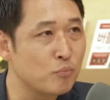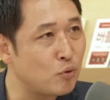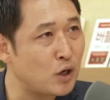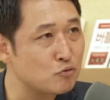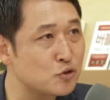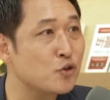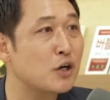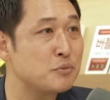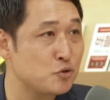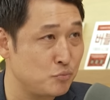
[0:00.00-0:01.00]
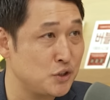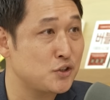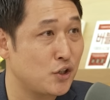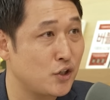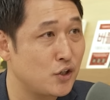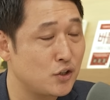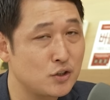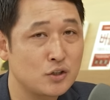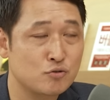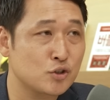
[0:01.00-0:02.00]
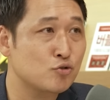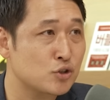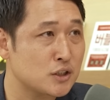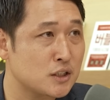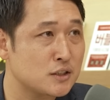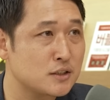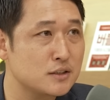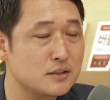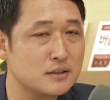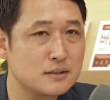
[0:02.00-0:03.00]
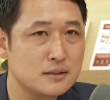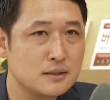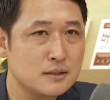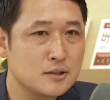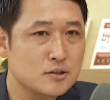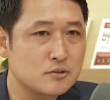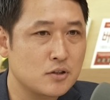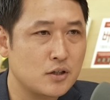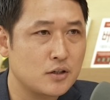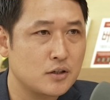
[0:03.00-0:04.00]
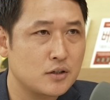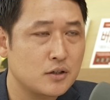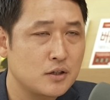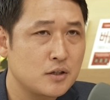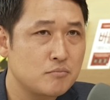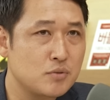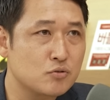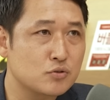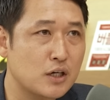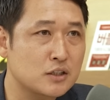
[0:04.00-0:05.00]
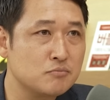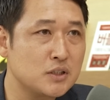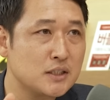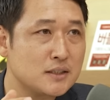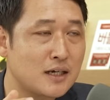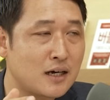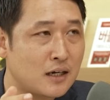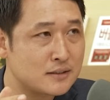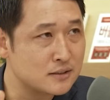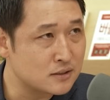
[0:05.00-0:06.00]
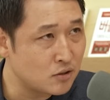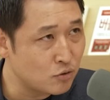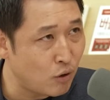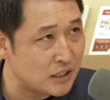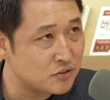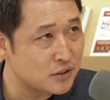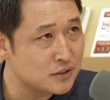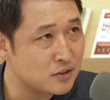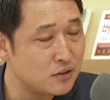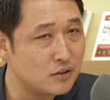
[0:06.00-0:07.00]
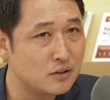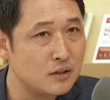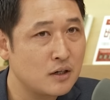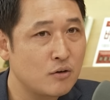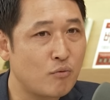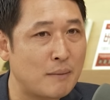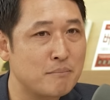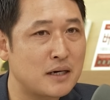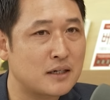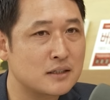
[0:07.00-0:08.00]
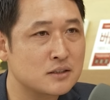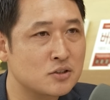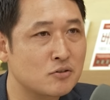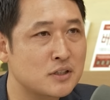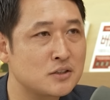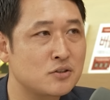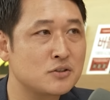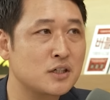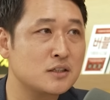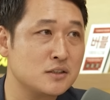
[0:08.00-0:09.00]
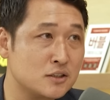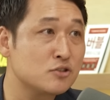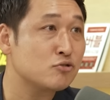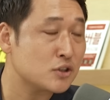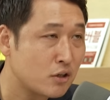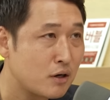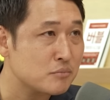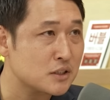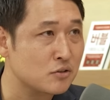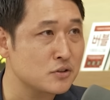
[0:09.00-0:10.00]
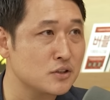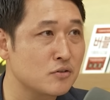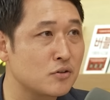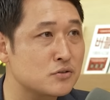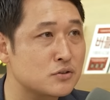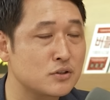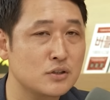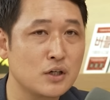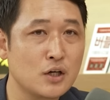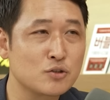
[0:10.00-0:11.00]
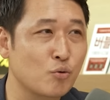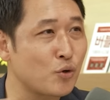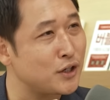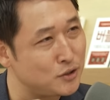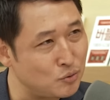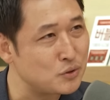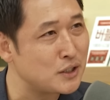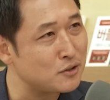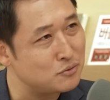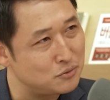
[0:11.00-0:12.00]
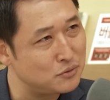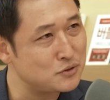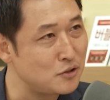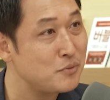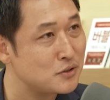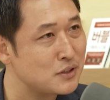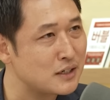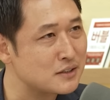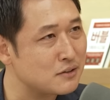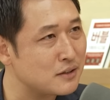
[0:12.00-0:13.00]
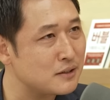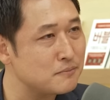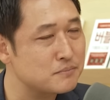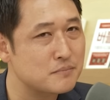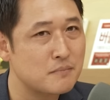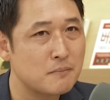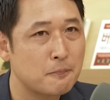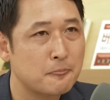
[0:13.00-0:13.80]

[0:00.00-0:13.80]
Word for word: 공포나 우려감이 좀 있어요. 주식 투자자들은. 음. 근데 미국의 금리 인하하는 그런 과정에서 완만한 청산 절차는 있을 수 있다고 합니다. 저는 이런 것들을 돈의 이동이라고 설명을 하는 거예요. 음.